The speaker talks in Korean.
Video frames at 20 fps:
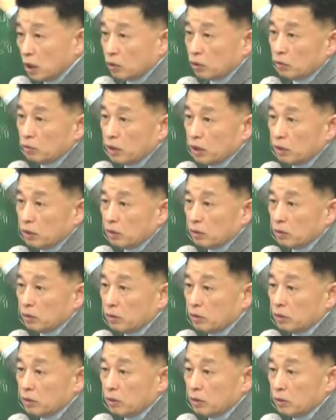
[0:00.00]
그러면
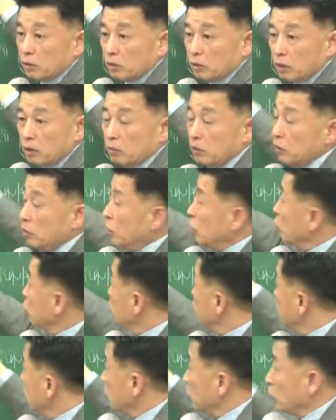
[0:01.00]
그죠? 그러면 1억
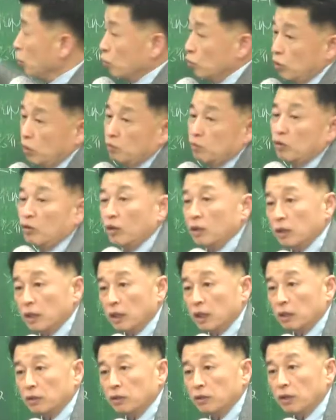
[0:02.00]
투자해서 5천 번
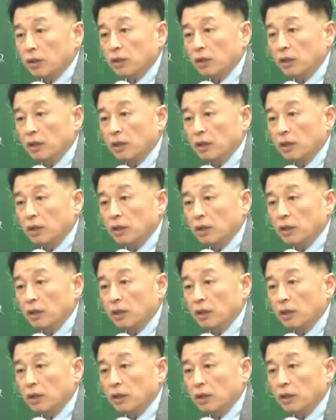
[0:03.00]
거잖아요. 그죠?